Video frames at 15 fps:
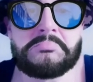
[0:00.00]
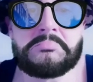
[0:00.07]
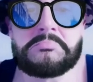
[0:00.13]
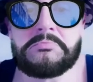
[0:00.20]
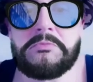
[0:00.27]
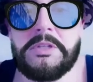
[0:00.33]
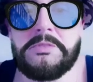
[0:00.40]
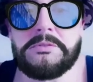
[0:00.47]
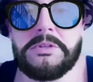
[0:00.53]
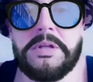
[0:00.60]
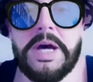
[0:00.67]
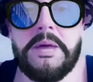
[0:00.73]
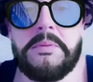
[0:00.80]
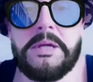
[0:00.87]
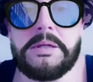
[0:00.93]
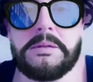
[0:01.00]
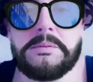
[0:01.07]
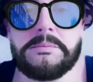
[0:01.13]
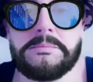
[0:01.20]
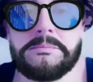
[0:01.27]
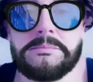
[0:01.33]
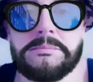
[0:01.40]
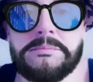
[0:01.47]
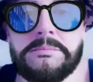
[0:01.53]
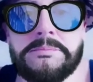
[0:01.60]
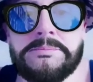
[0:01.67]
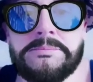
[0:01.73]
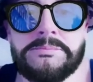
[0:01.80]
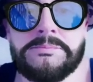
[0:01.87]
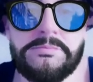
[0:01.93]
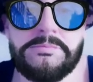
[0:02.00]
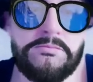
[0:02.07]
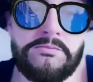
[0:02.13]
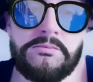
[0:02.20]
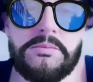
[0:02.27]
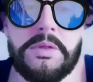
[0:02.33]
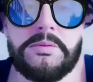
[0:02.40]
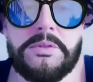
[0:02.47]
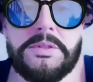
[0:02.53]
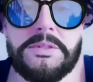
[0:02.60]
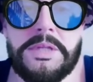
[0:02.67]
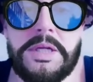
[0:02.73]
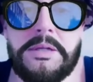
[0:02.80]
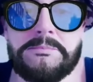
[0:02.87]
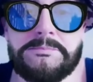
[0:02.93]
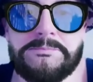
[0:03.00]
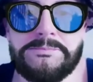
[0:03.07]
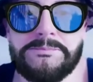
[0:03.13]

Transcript: Was für Namen. Man wird sehen.